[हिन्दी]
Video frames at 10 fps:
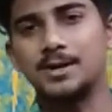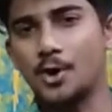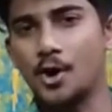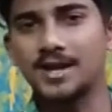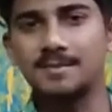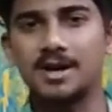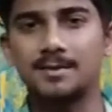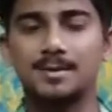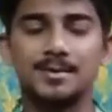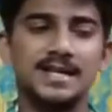डॉग के बारे
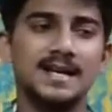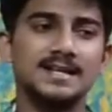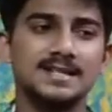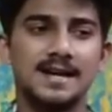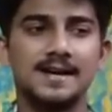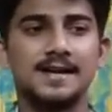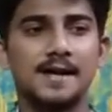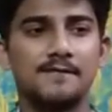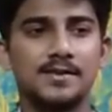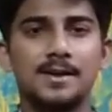में बताना चाहें या
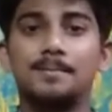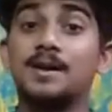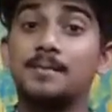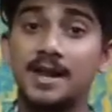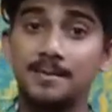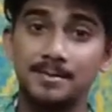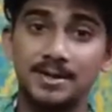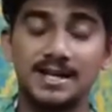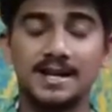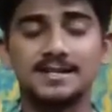फिर अपने बारे में
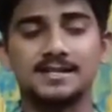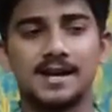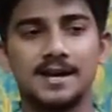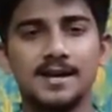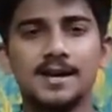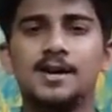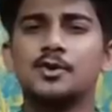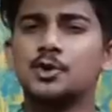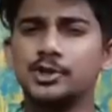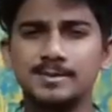बताना
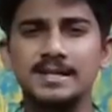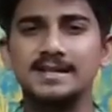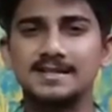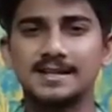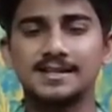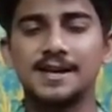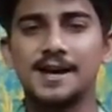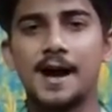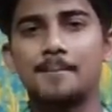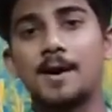चाहें कुछ भी लिख सकते हैं
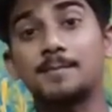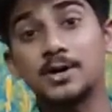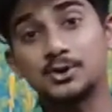आप आपका